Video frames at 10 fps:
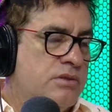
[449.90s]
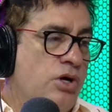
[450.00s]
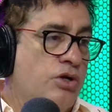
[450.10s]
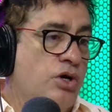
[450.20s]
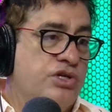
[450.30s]
Eh.
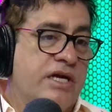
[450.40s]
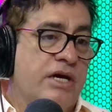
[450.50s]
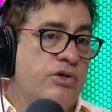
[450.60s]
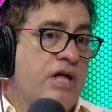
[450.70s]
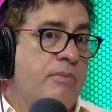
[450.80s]
No, no, ya
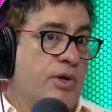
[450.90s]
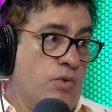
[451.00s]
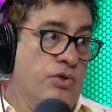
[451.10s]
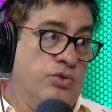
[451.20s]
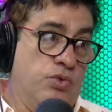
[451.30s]
ya no está, pero
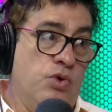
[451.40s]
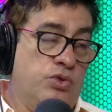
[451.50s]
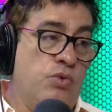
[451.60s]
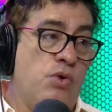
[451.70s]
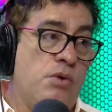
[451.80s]
cuando estuvo,
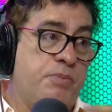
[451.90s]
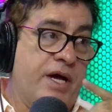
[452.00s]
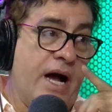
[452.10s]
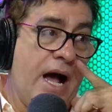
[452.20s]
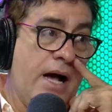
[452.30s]
tuvo
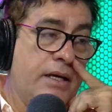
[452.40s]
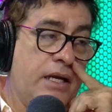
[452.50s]
pegada,